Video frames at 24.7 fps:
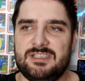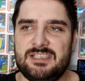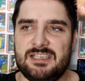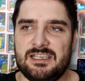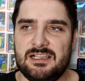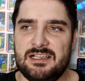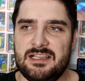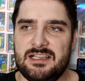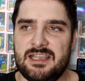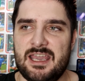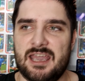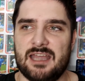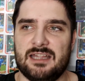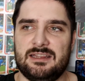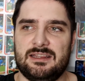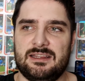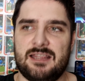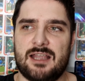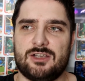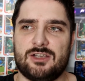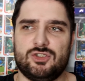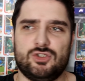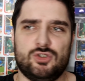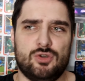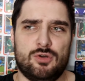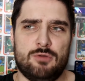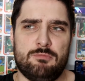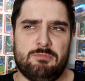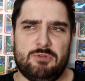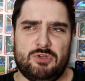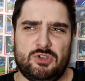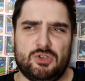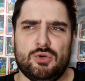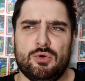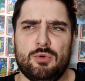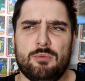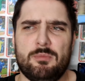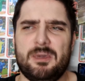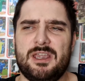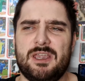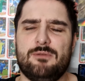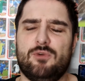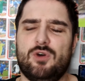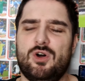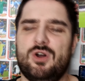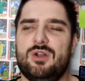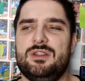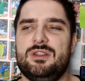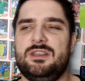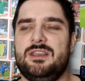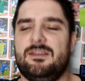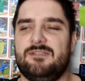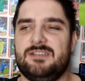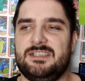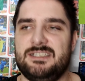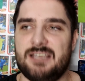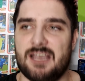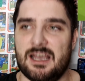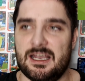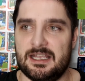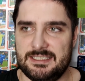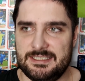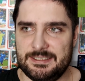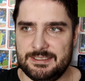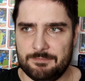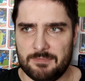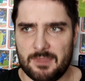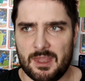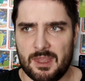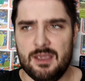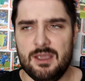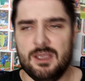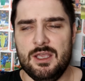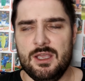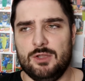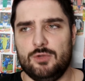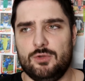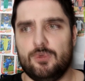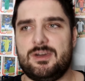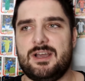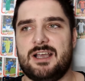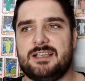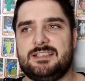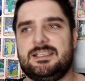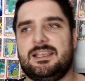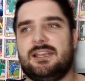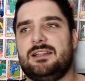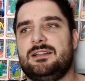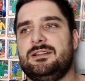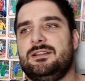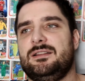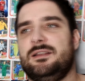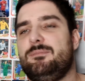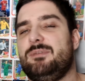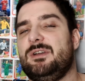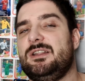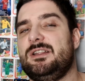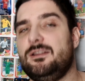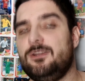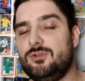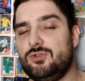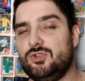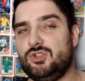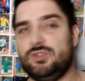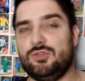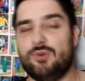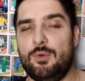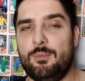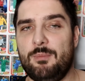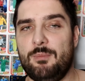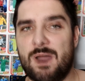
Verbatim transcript: сильнее, так что почему бы его не взять?» Ну, касательно предыдущего